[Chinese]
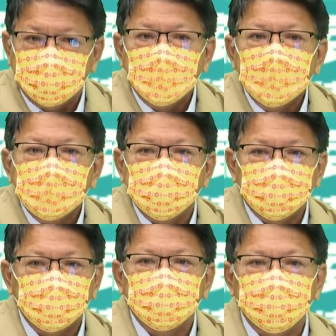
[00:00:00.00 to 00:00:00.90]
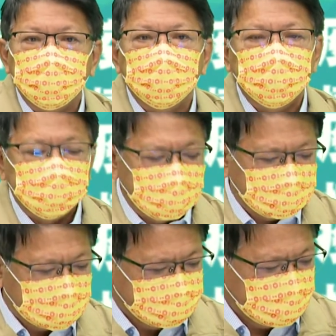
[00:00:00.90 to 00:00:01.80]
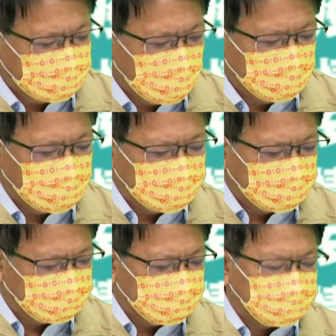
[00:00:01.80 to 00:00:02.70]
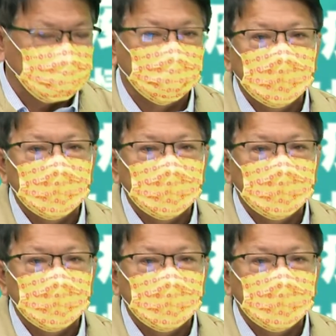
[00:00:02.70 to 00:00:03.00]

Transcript: 很多的乐民呢，大家共同的遵守。